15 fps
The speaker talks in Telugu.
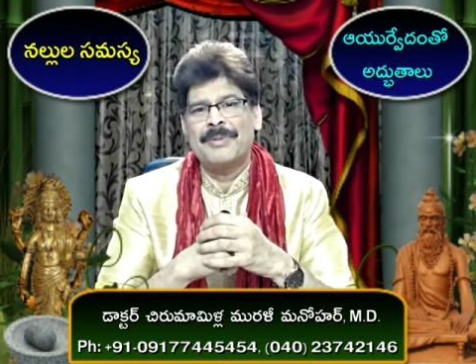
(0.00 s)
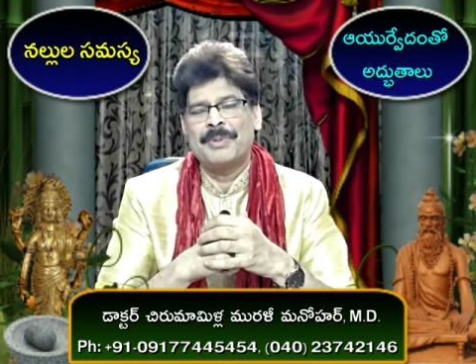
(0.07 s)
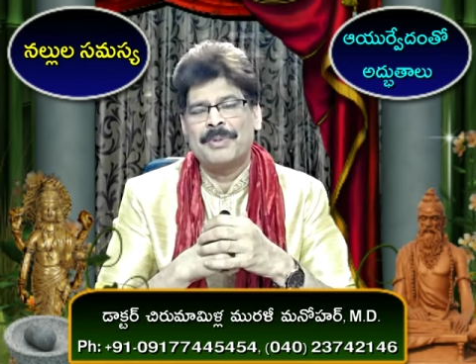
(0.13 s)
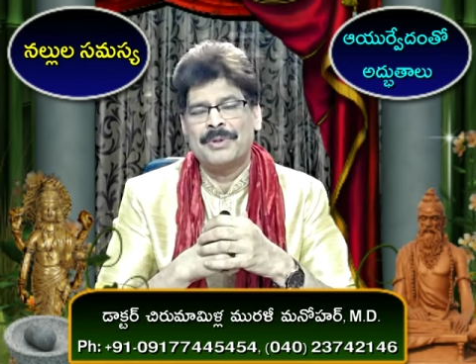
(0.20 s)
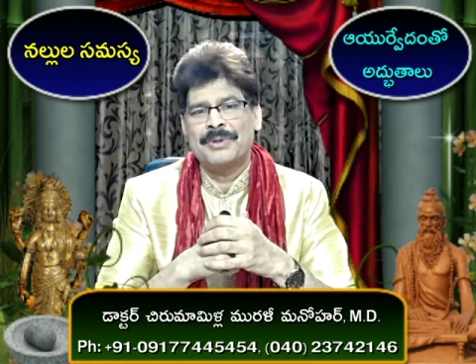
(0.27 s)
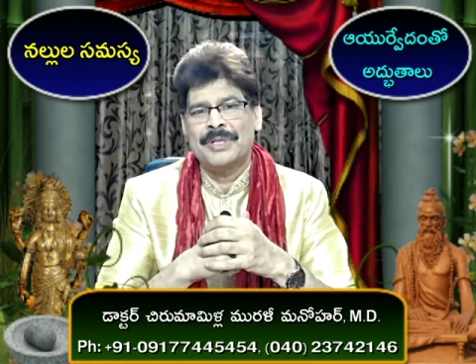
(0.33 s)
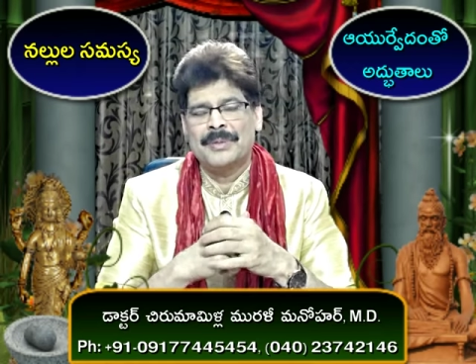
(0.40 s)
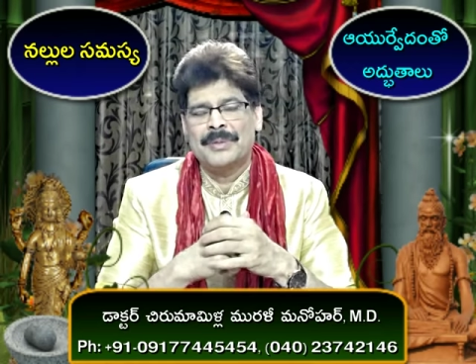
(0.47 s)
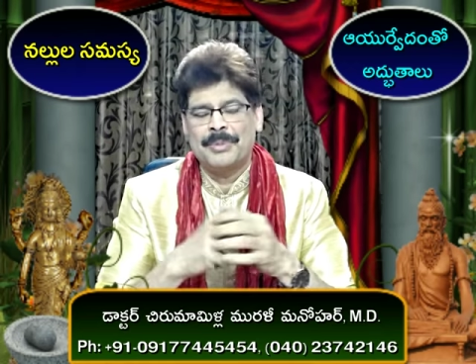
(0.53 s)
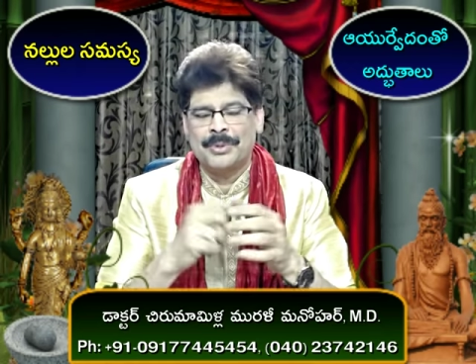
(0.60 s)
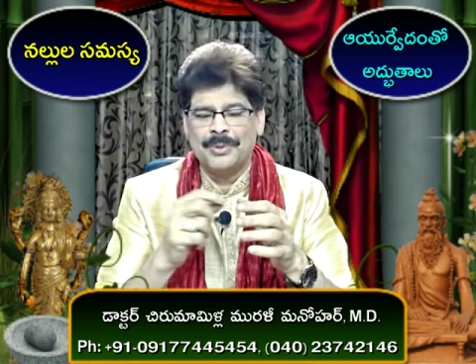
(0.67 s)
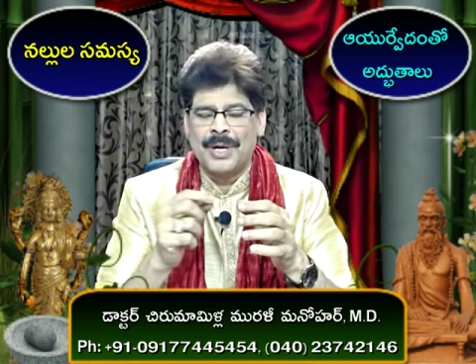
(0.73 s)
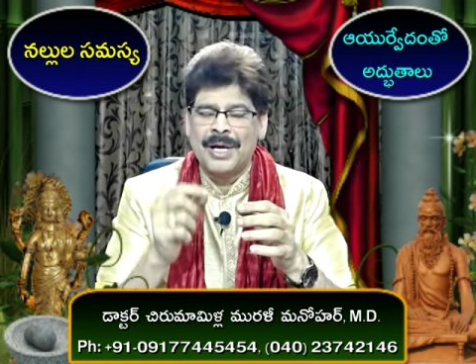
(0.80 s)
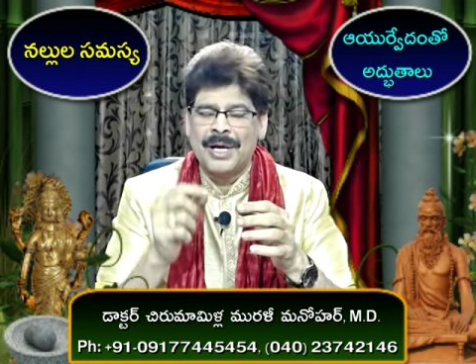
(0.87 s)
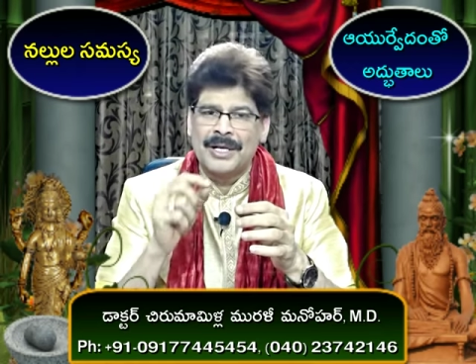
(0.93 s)
మీద
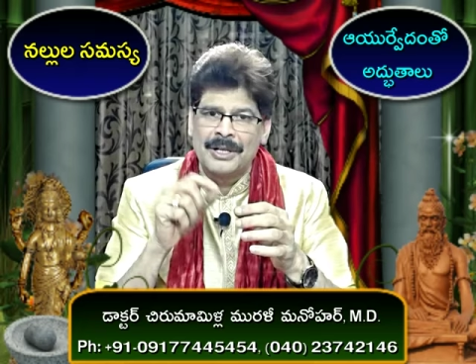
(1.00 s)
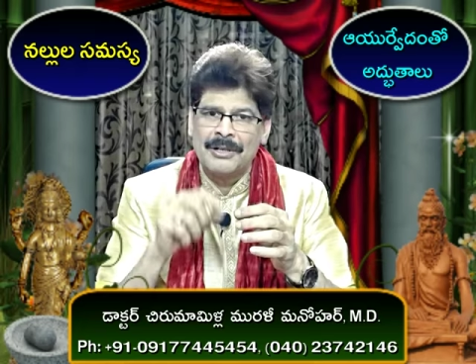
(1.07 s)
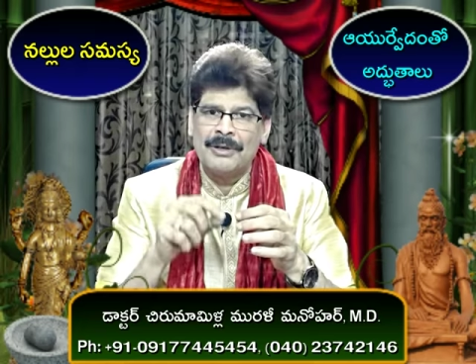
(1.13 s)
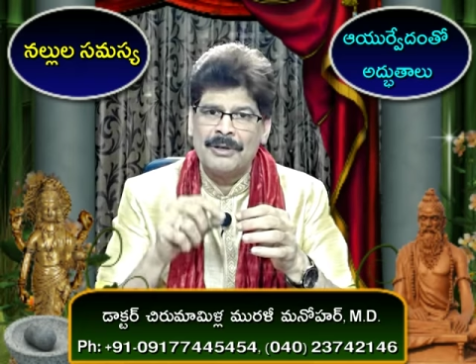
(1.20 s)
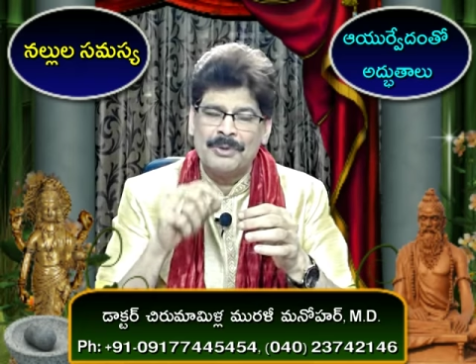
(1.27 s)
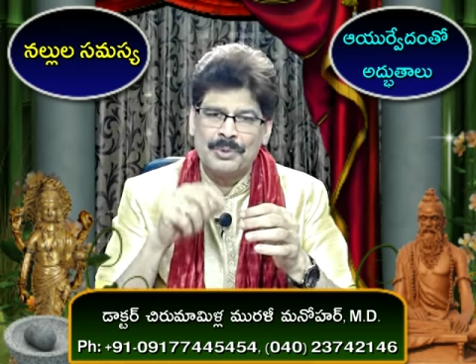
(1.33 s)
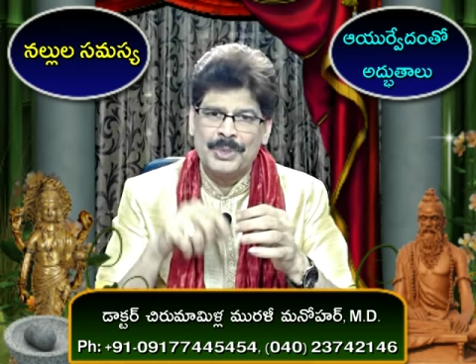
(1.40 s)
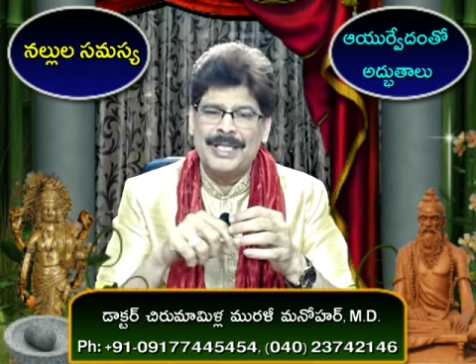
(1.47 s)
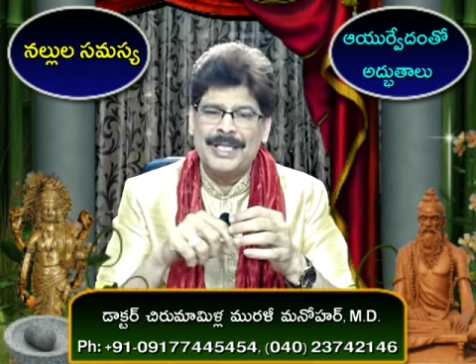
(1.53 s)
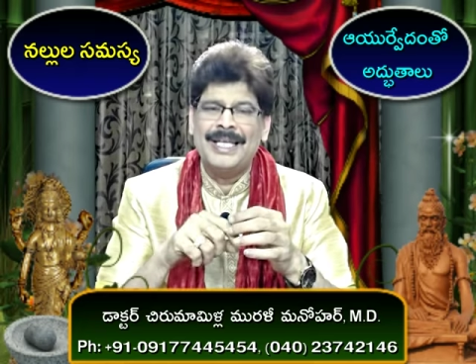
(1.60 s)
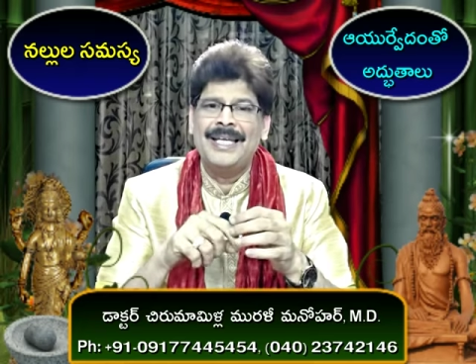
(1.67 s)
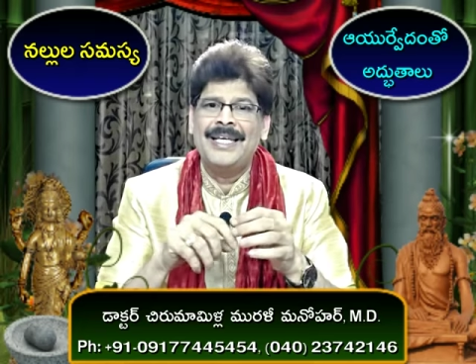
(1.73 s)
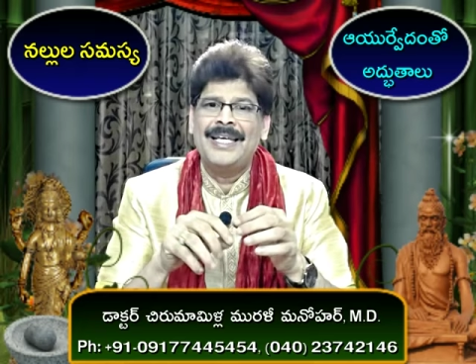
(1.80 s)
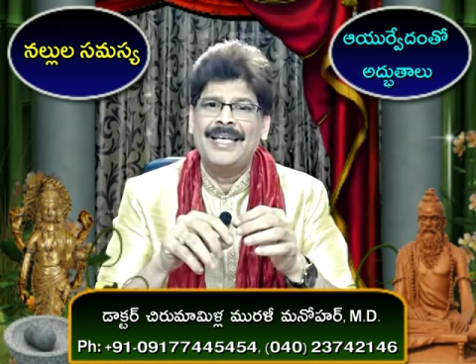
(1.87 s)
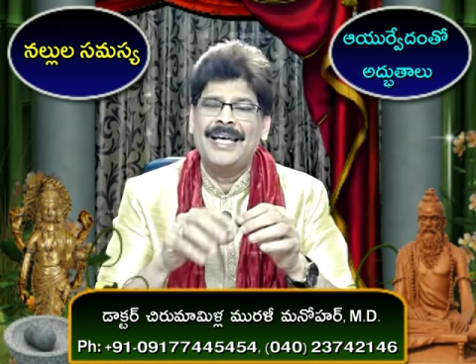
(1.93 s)
పడుకున్నప్పుడు ఆ నల్లులు కుట్టి